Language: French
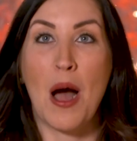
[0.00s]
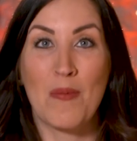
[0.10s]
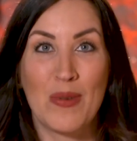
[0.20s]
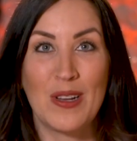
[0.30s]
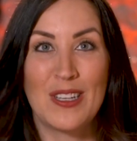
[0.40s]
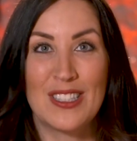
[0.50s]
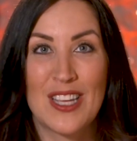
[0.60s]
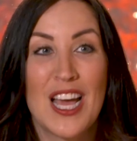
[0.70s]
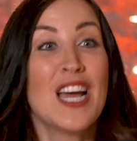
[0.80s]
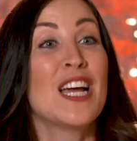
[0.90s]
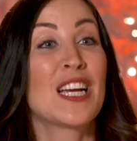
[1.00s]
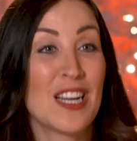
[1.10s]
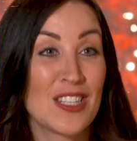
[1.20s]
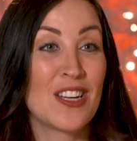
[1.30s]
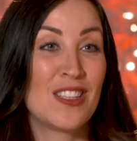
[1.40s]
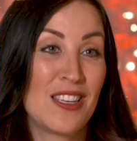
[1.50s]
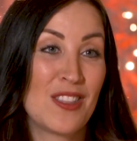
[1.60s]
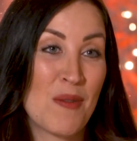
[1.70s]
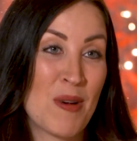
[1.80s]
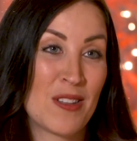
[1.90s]
en plus, quand j'ai été
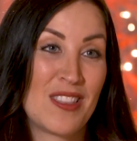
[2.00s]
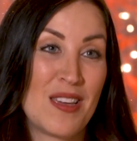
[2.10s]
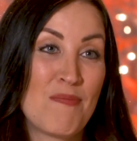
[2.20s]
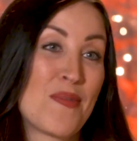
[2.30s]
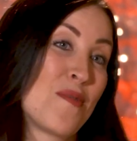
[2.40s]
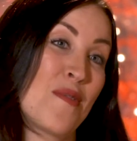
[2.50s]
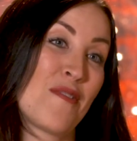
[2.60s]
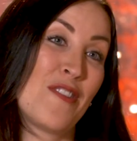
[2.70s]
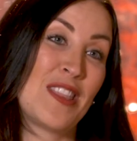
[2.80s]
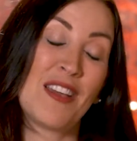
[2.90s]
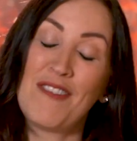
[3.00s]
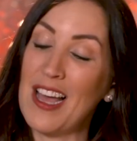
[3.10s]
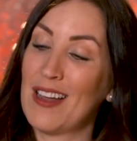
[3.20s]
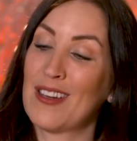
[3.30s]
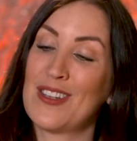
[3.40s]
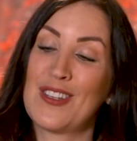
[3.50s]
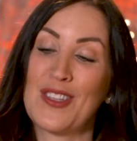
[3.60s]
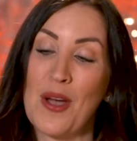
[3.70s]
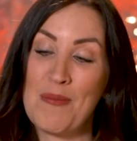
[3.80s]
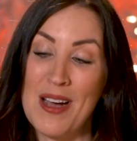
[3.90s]
demandée pour venir faire
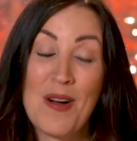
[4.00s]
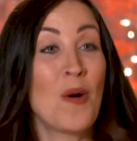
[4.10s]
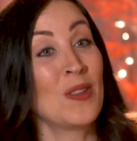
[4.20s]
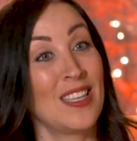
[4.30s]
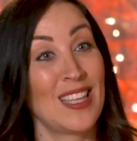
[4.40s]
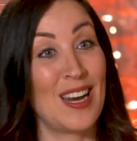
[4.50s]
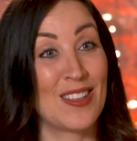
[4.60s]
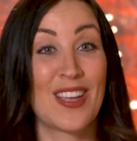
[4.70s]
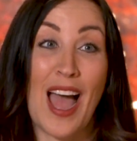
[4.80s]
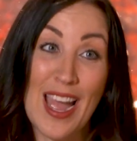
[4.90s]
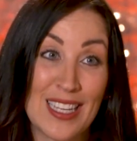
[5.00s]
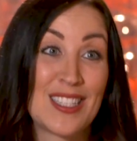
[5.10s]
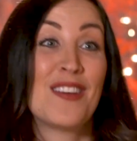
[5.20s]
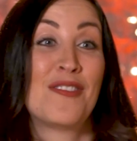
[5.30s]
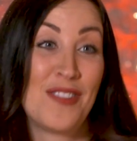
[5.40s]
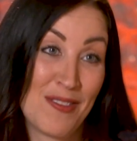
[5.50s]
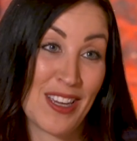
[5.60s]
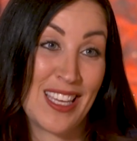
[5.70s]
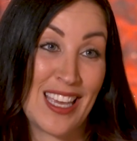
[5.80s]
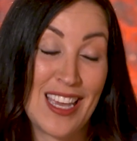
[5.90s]
l'enregistrement, on était le 13
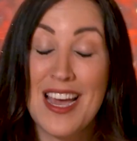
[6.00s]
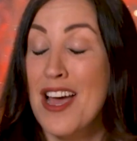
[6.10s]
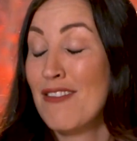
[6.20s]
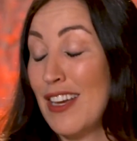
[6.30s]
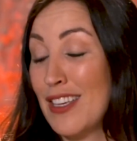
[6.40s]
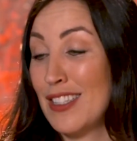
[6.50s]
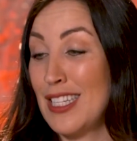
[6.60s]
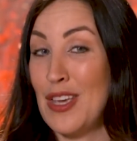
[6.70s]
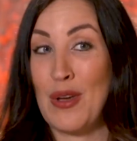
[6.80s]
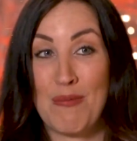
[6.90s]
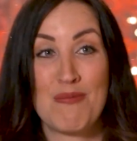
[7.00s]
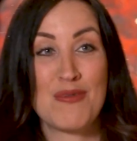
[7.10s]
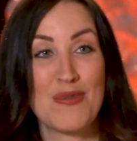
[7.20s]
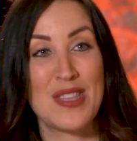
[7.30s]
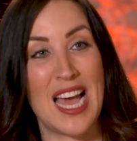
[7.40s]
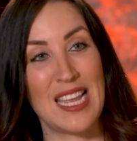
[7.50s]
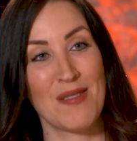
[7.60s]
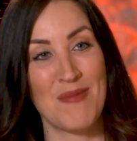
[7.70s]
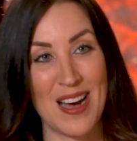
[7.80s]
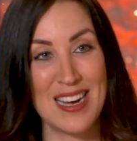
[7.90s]
février. Fait que, tu sais, il y a eu beaucoup
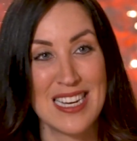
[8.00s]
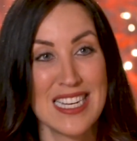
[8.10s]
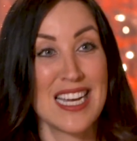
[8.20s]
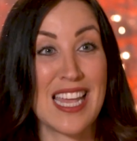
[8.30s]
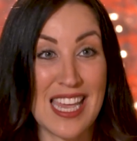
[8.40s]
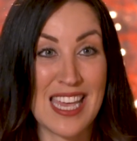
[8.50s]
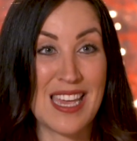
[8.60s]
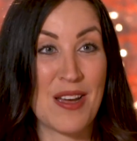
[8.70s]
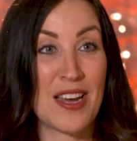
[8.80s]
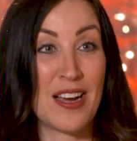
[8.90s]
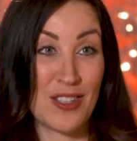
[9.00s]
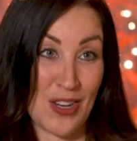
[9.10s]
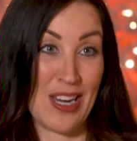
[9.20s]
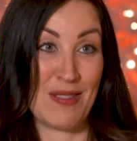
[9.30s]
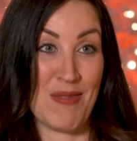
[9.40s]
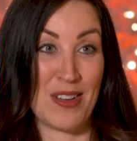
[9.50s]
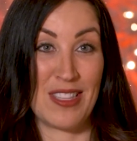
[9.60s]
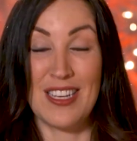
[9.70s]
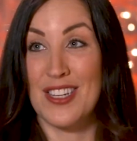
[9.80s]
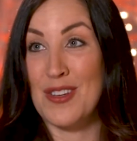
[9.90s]
d'alignements. Et quand je te l'ai
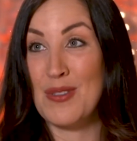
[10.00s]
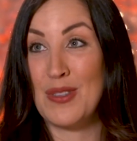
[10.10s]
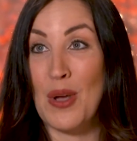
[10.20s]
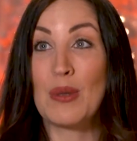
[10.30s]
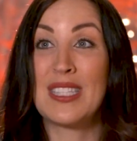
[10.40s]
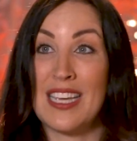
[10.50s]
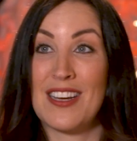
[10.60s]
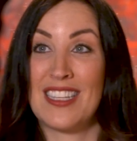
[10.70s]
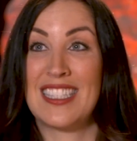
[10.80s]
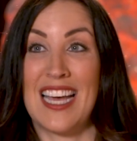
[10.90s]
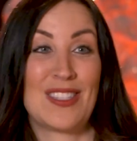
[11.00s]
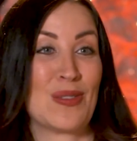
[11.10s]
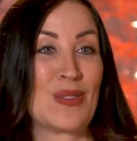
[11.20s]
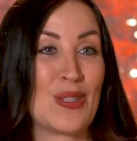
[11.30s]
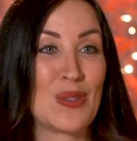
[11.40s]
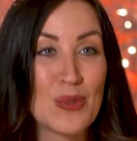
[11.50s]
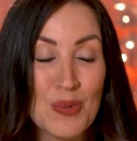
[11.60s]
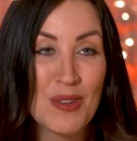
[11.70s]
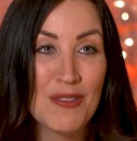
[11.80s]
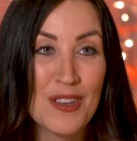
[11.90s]
demandé, j'ai eu d'autres synchronisations qui se sont
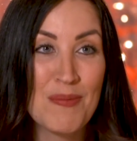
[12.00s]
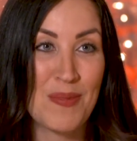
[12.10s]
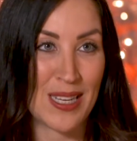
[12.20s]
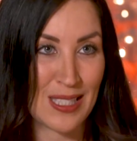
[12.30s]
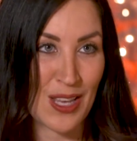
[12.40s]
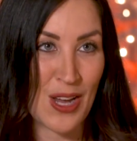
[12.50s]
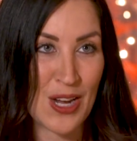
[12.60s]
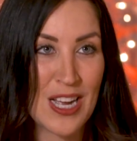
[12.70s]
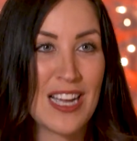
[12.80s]
suivies parce que